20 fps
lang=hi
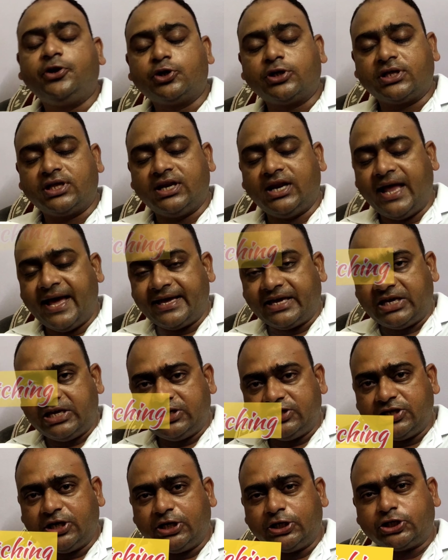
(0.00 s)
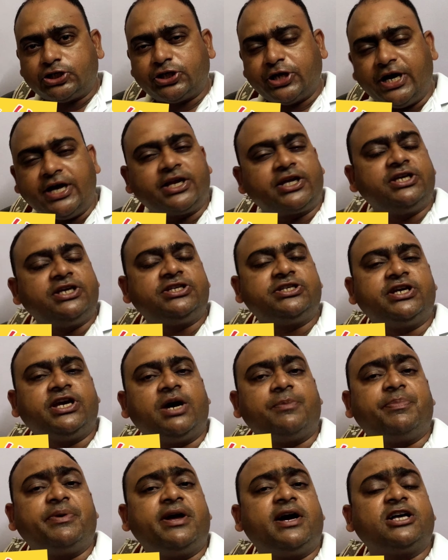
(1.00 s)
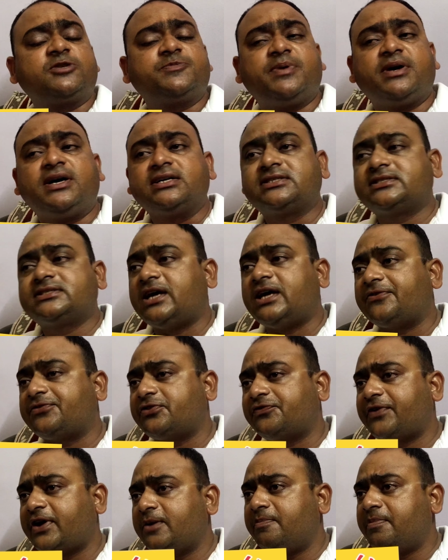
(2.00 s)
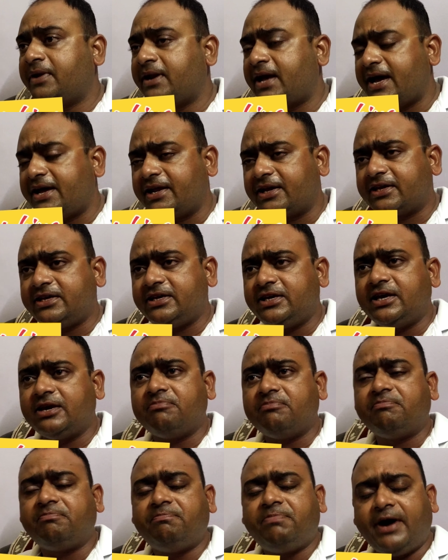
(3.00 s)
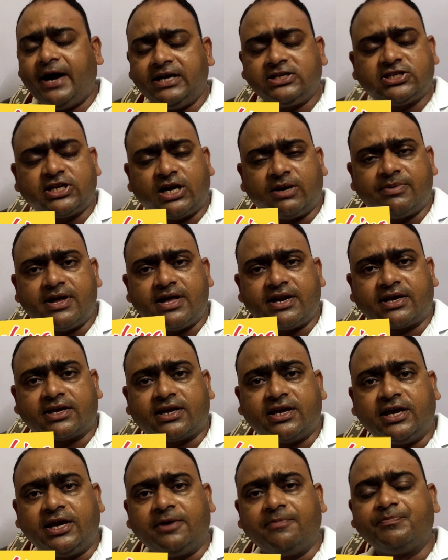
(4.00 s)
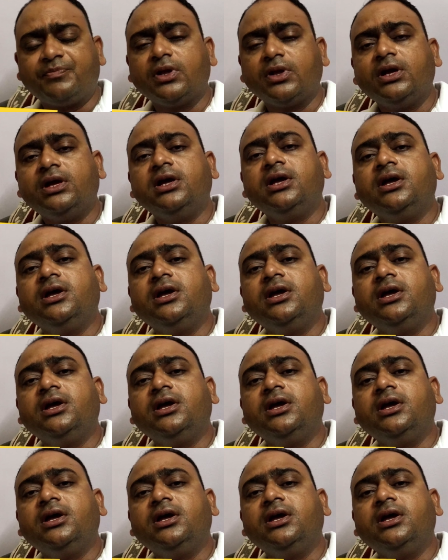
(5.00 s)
वीडियो लाइक कीजिए शेयर कीजिए अपने आसपास साफ सफाई बनाए रखिए भाईचारा बनाए रखिए